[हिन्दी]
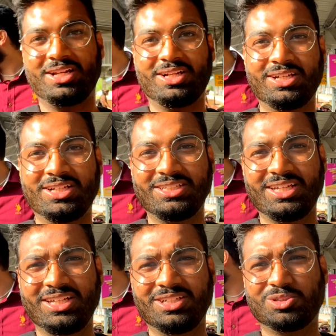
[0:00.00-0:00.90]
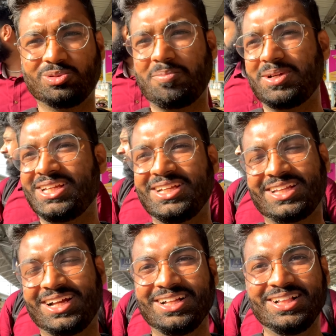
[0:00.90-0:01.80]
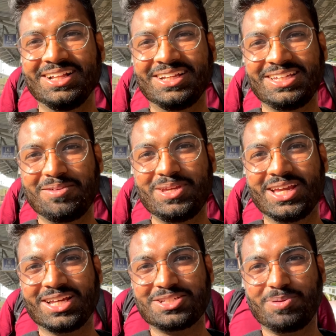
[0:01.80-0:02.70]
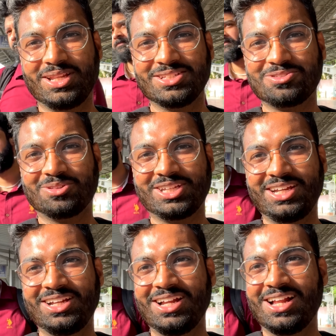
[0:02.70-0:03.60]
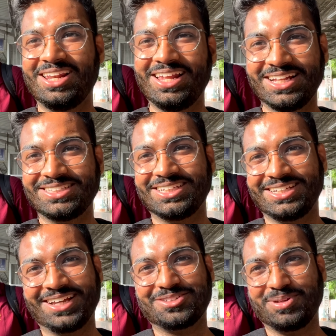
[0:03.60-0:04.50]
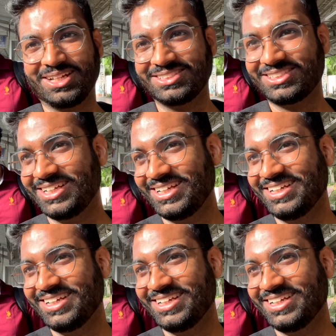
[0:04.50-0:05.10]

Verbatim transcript: ना यही इशू था बट ठीक था ये भी एक एक्सपीरियंस होता है लेना चाहिए ये एक्सपीरियंस